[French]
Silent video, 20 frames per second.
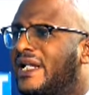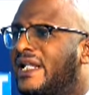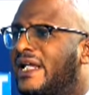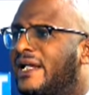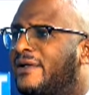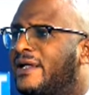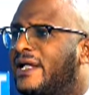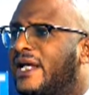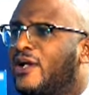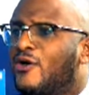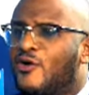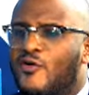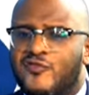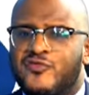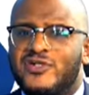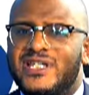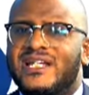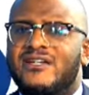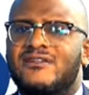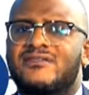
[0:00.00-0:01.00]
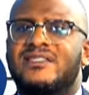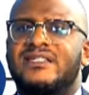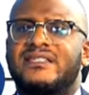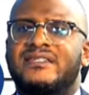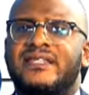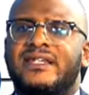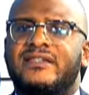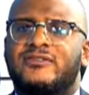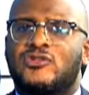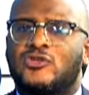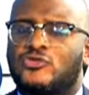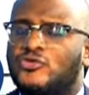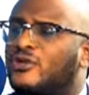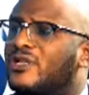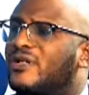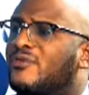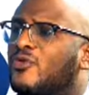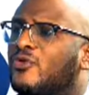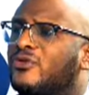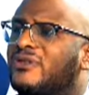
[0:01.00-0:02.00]
Vous comprenez Et on vous dit que ce
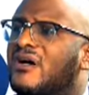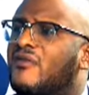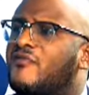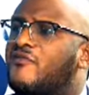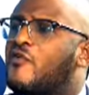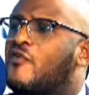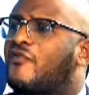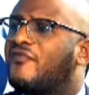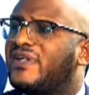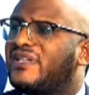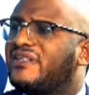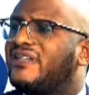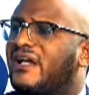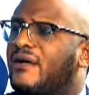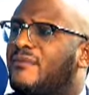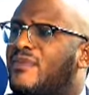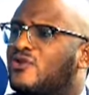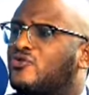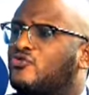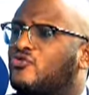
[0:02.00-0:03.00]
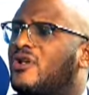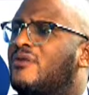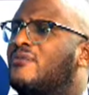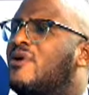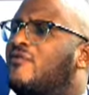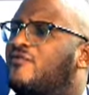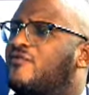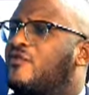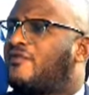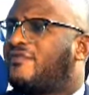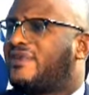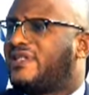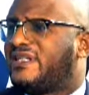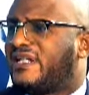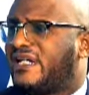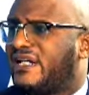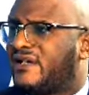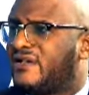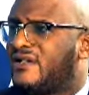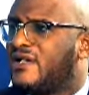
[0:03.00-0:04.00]
sont des montants forfaitaires, mensuellement
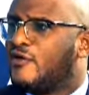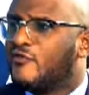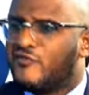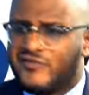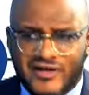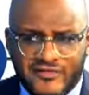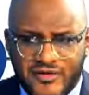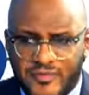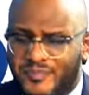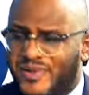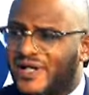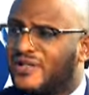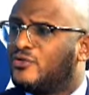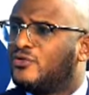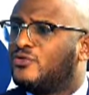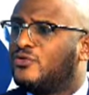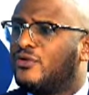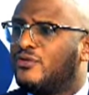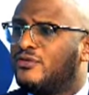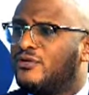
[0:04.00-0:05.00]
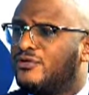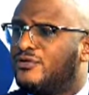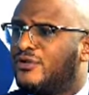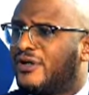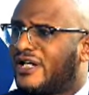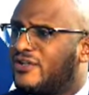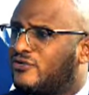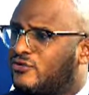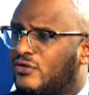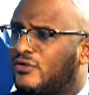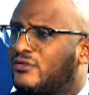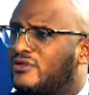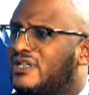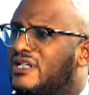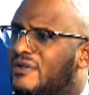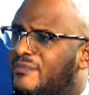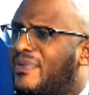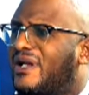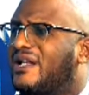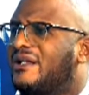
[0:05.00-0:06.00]
forfaitaires. Vous n'avez pas de,
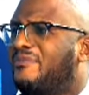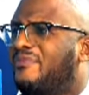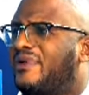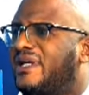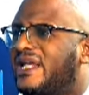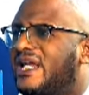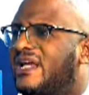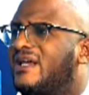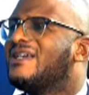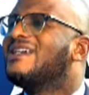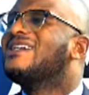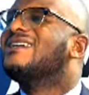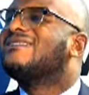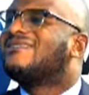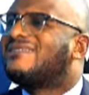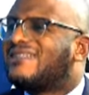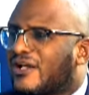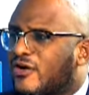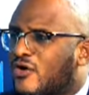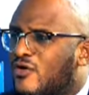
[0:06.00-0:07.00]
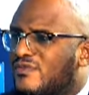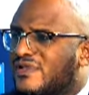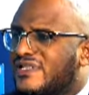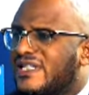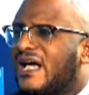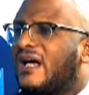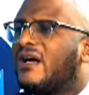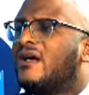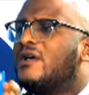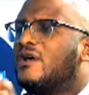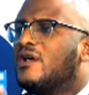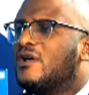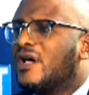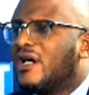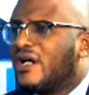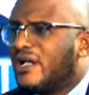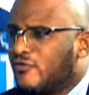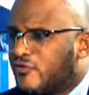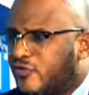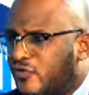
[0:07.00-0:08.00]
raison de ne pas les payer. C'est comme ça
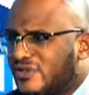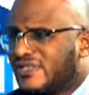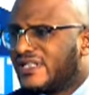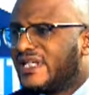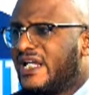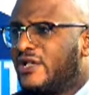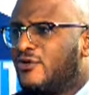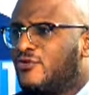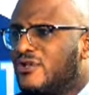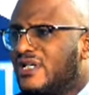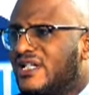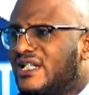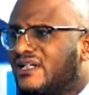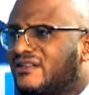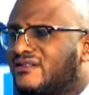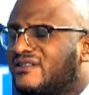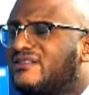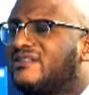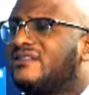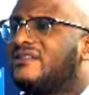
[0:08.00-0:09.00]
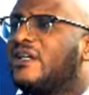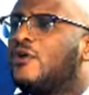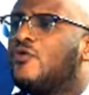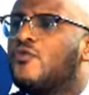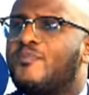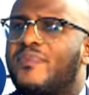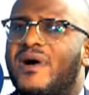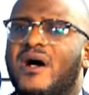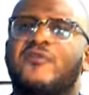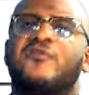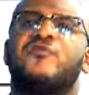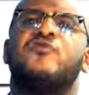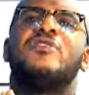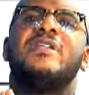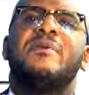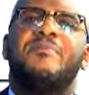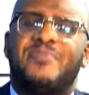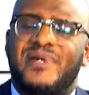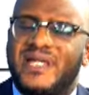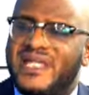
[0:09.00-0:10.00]
vous avez eu l'électricité ou
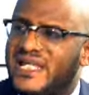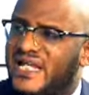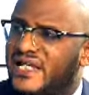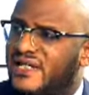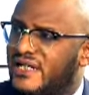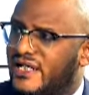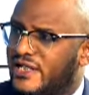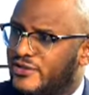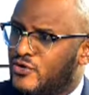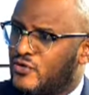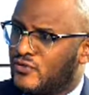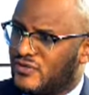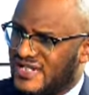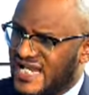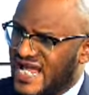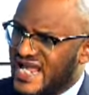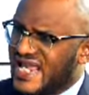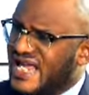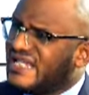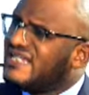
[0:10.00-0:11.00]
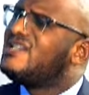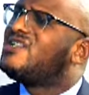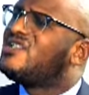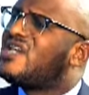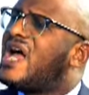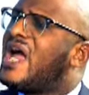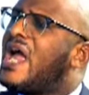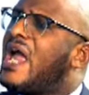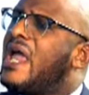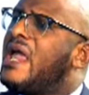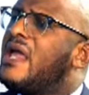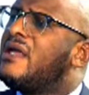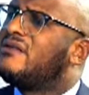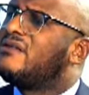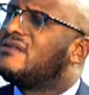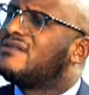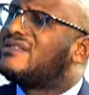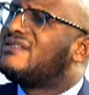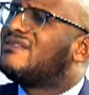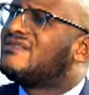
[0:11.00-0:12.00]
pas, vous les payez. Donc là, il y a déjà
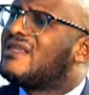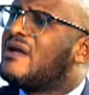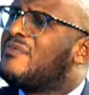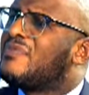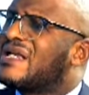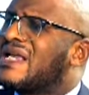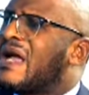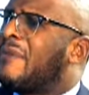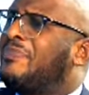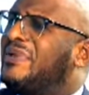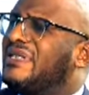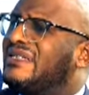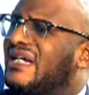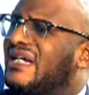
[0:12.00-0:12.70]
un système